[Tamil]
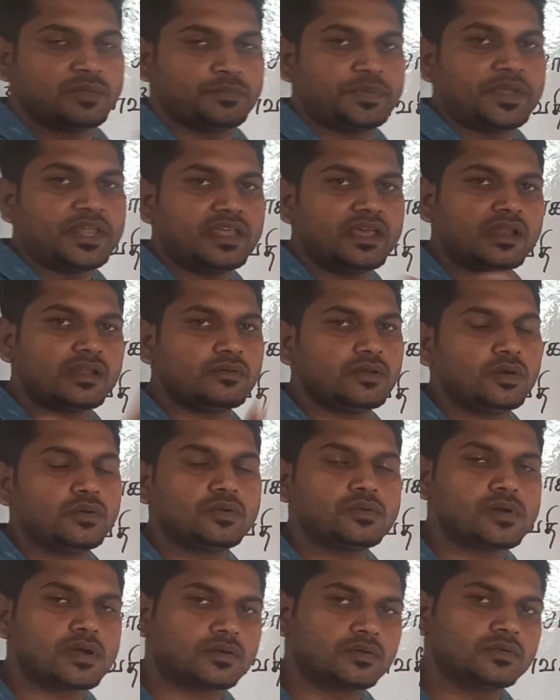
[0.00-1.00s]
பெரிய அளவில்
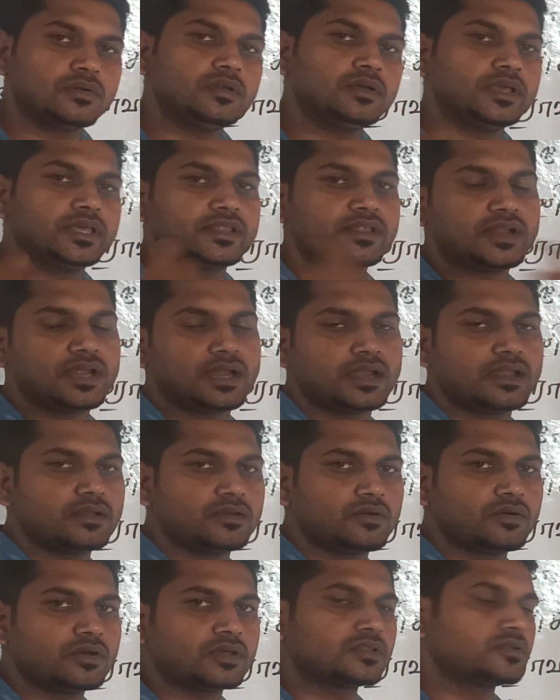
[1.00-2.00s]
உருவாக்கணும்னு எதிர்கால
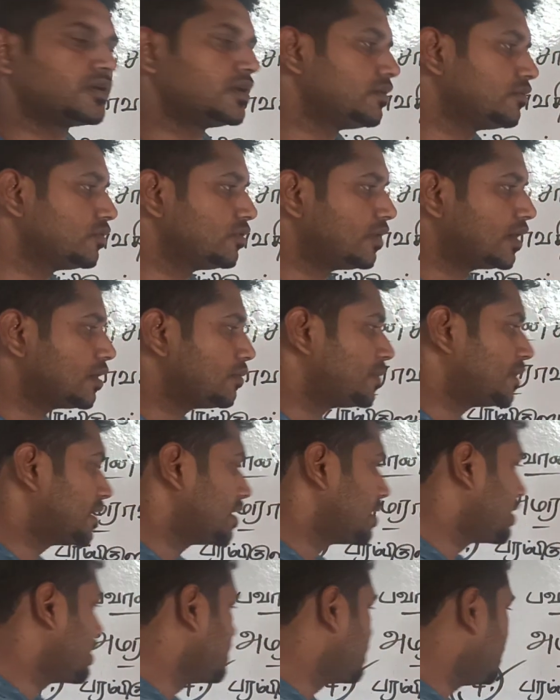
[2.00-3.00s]
நோக்கத்தோடு உருவாக்கப்பட்ட
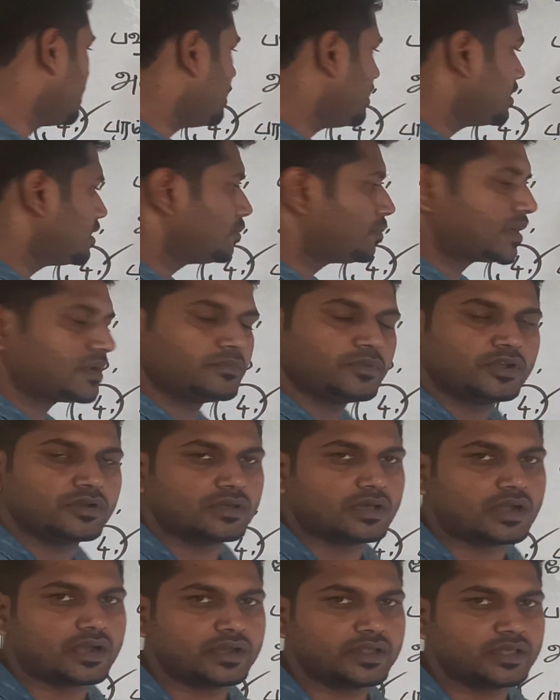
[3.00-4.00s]
அணை தான் இந்த
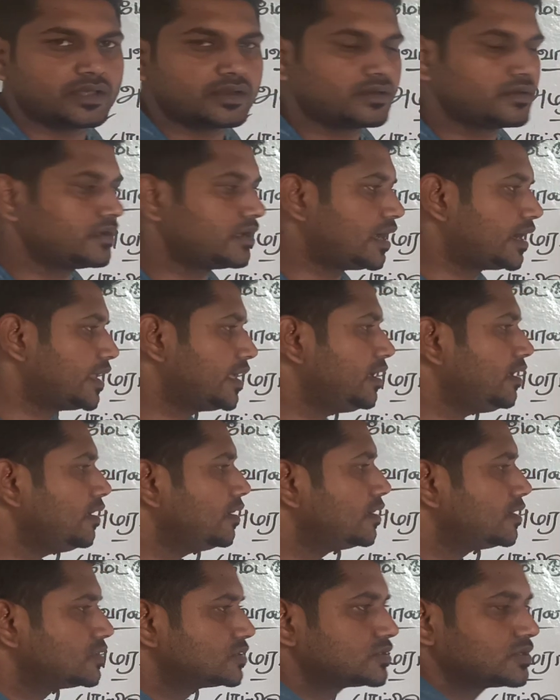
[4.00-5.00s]
பரம்பிக்குளம் ஆழியார் அணை
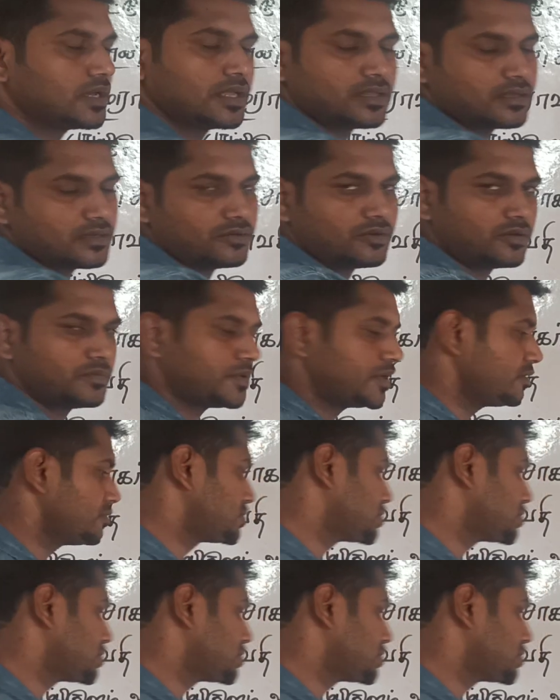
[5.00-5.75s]
ஸோ அதை நோட் பண்ணி